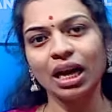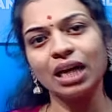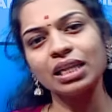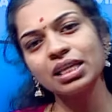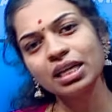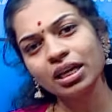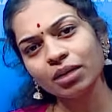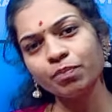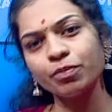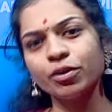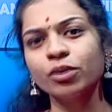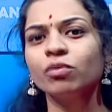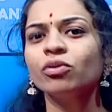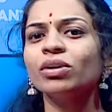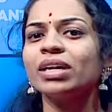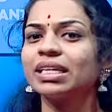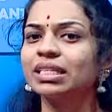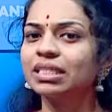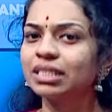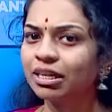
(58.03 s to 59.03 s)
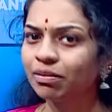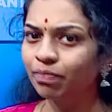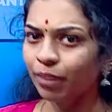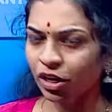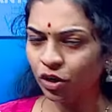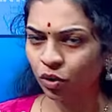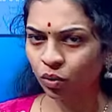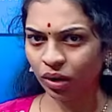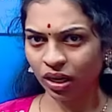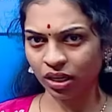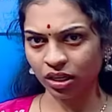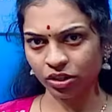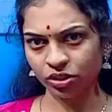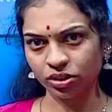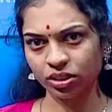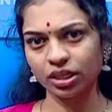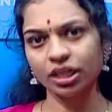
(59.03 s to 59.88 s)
அதுக்கப்புறமும் எக்ஸ்டெண்ட் பண்ணுவாங்கன்னு